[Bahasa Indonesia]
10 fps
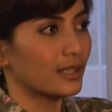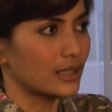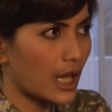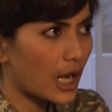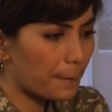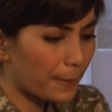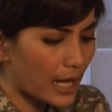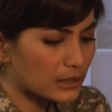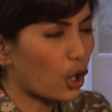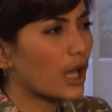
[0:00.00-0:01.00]
Iyalah
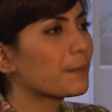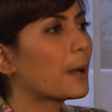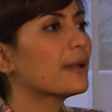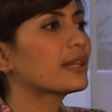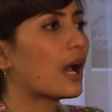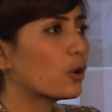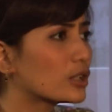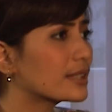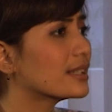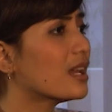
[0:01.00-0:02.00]
Pak, soalnya Mama takut
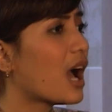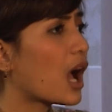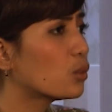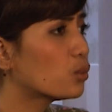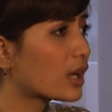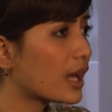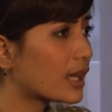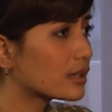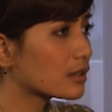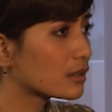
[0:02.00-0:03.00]
hasilnya nggak akurat.